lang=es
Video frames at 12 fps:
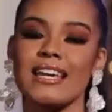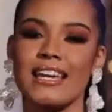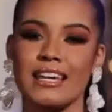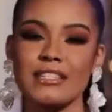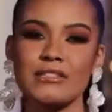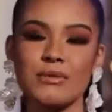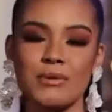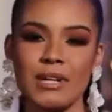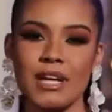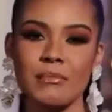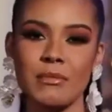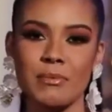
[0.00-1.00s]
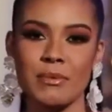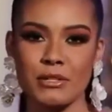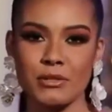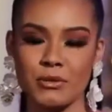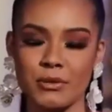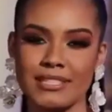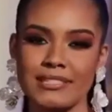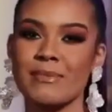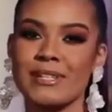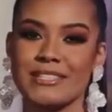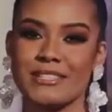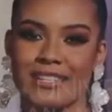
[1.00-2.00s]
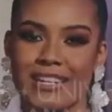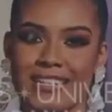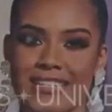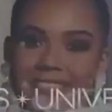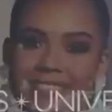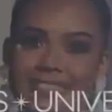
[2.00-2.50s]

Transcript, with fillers: y es una de mis virtudes personales.